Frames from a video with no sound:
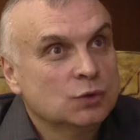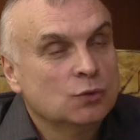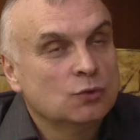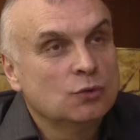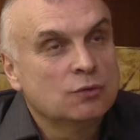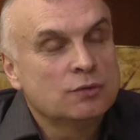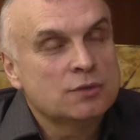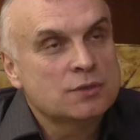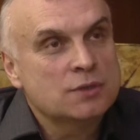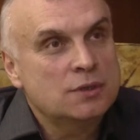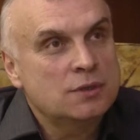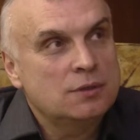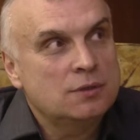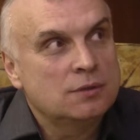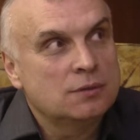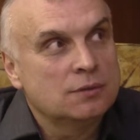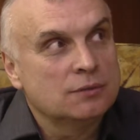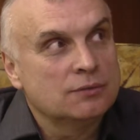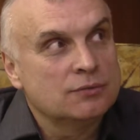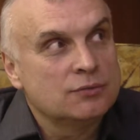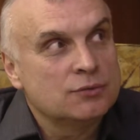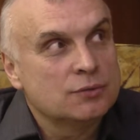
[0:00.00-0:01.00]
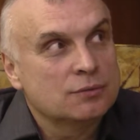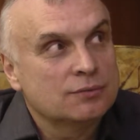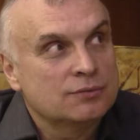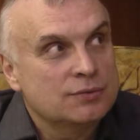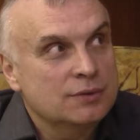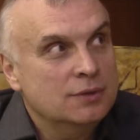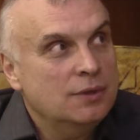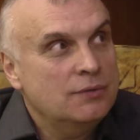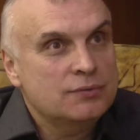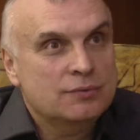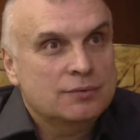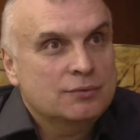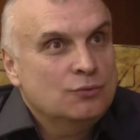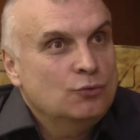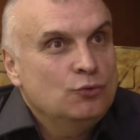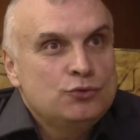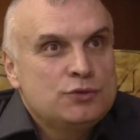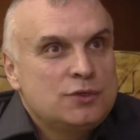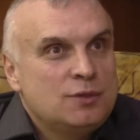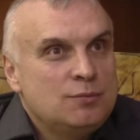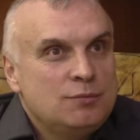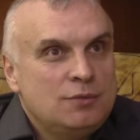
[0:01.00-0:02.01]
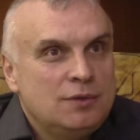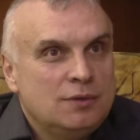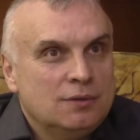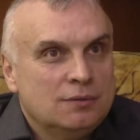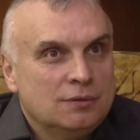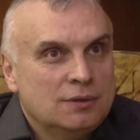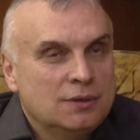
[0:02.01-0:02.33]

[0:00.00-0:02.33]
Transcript: Ой, вы знаете, всегда в кругу семьи.